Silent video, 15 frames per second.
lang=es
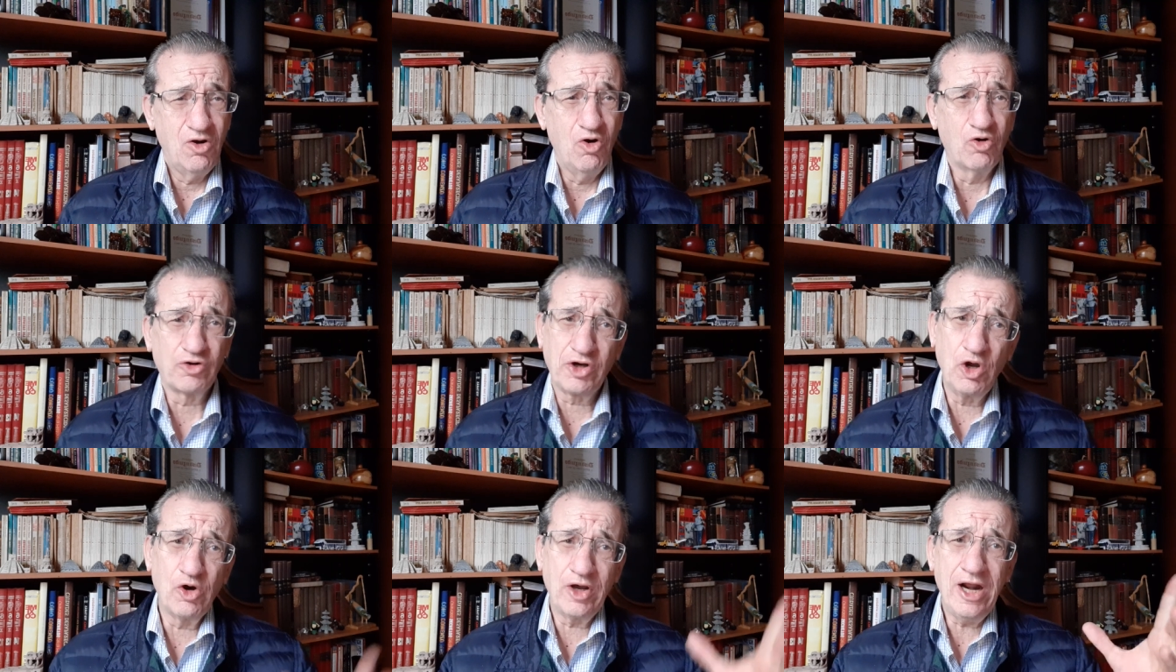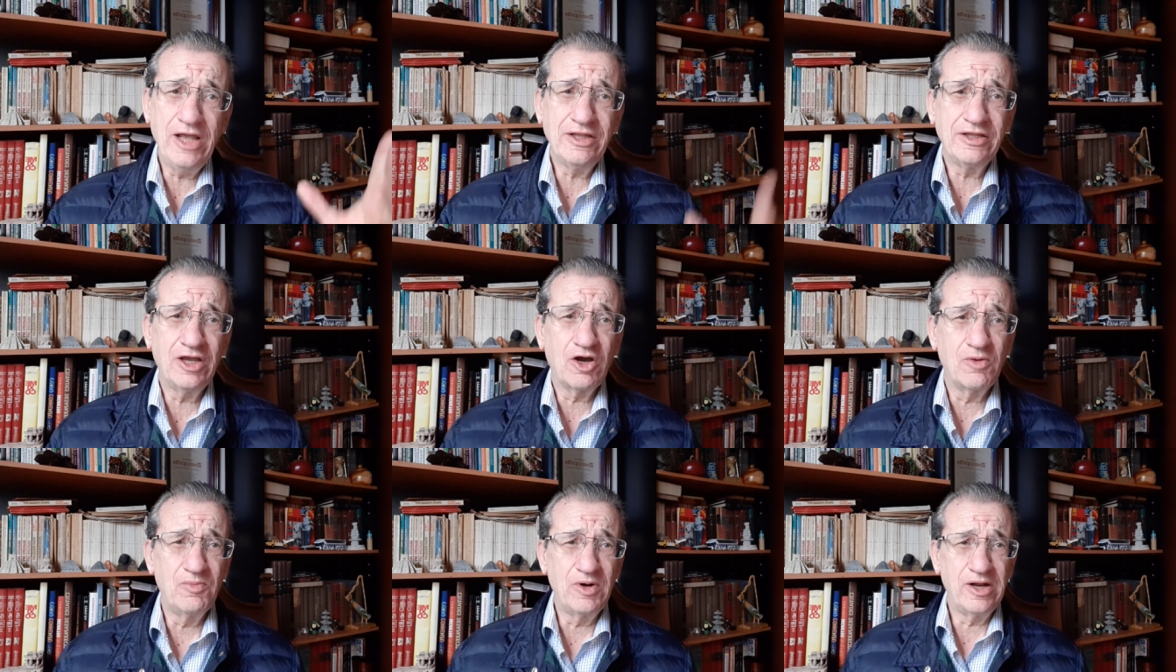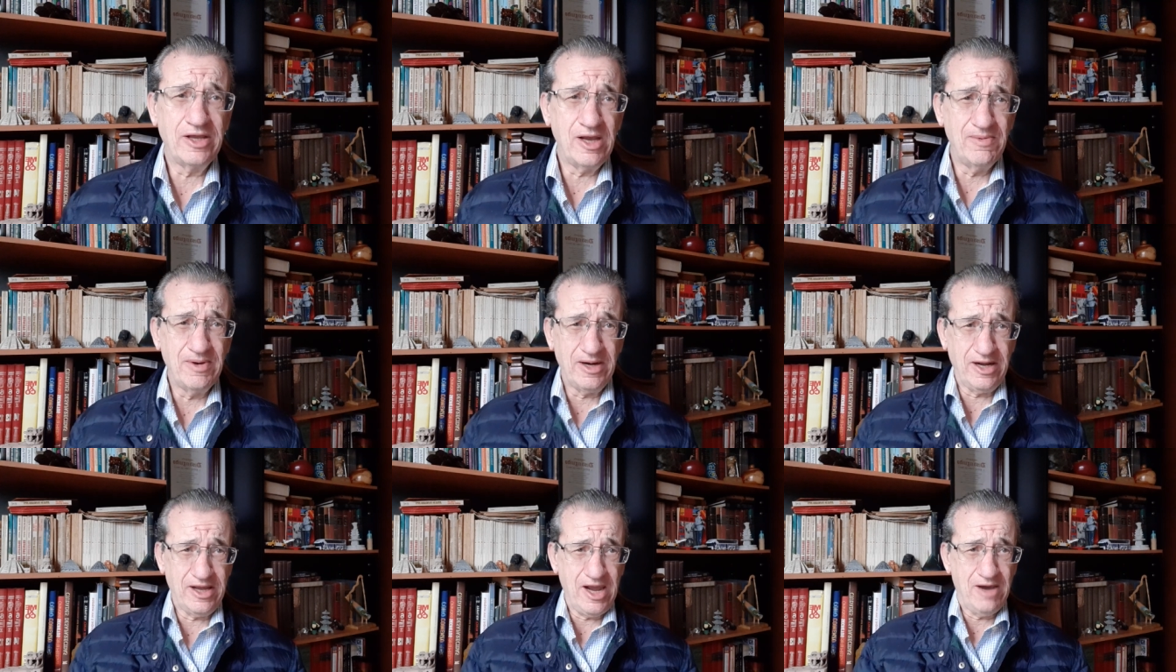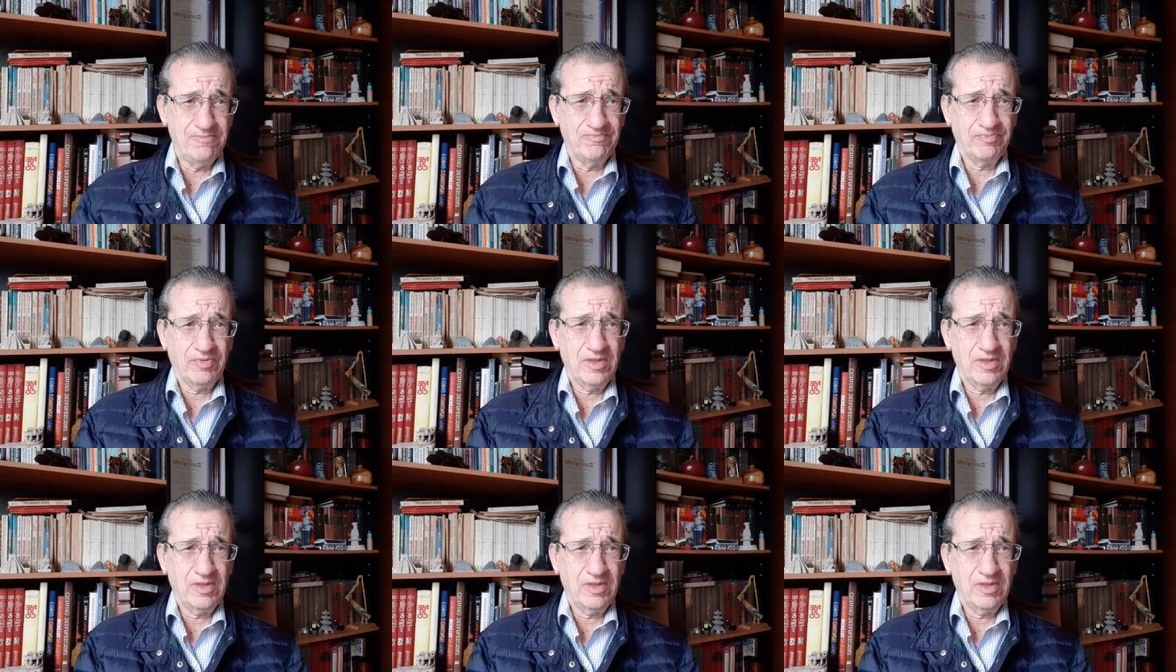o río Grande como le llaman allá.